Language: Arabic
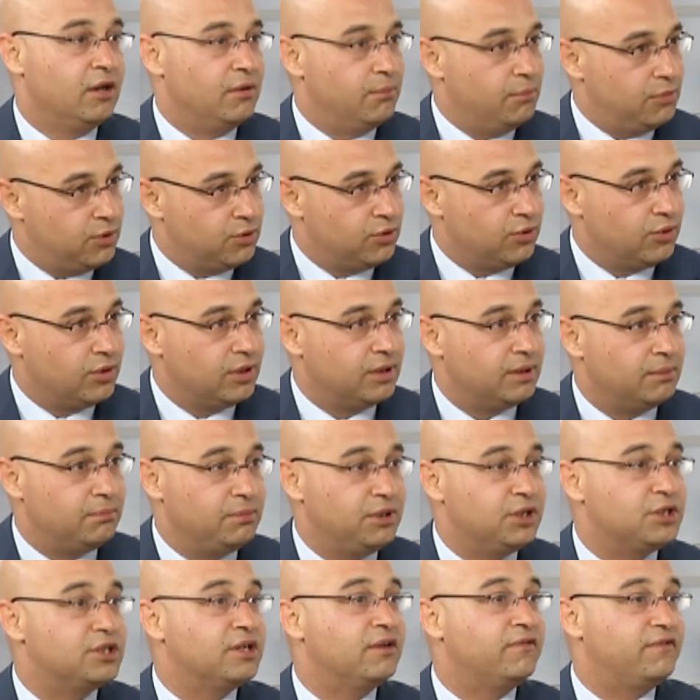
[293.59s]
من هون
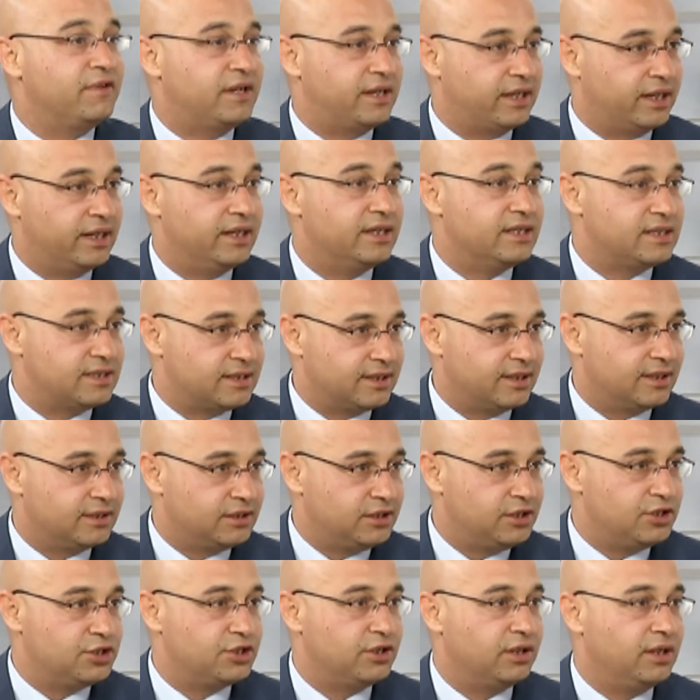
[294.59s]
بيجي الفكر
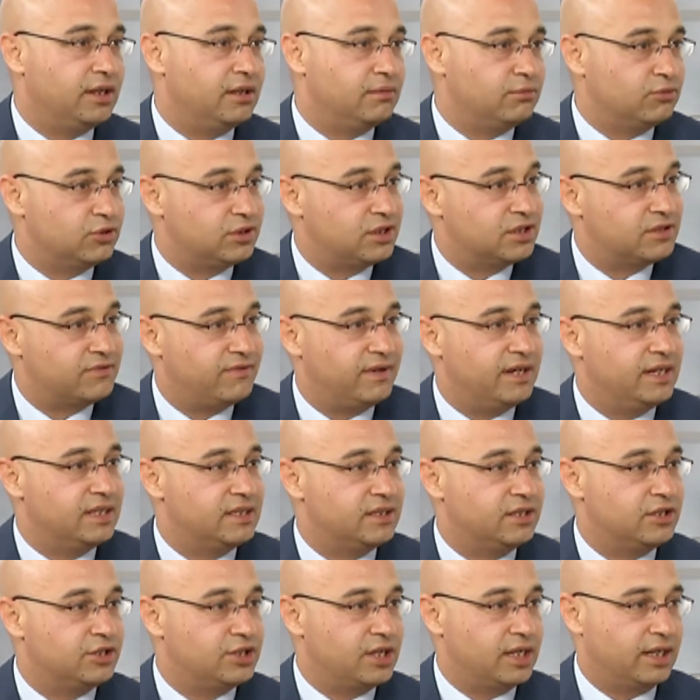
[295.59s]
الاستراتيجي للمستشفى
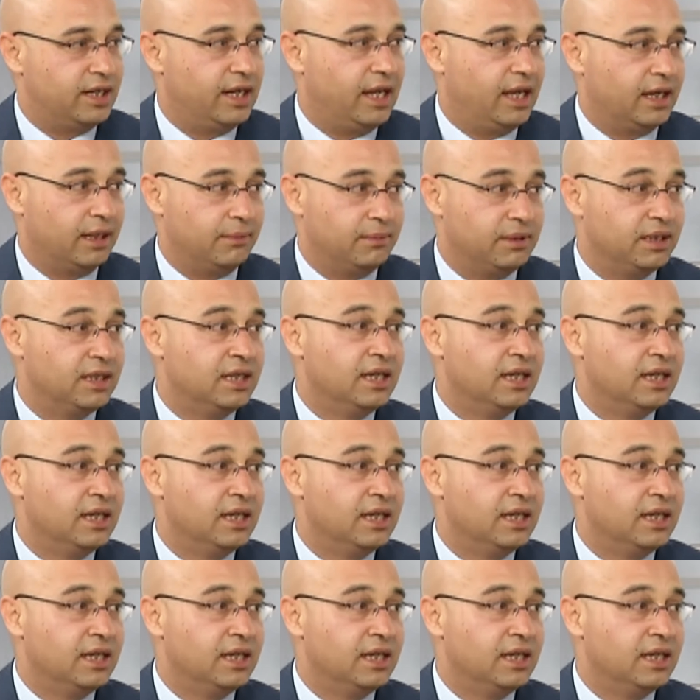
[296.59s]
الاستشاري العربي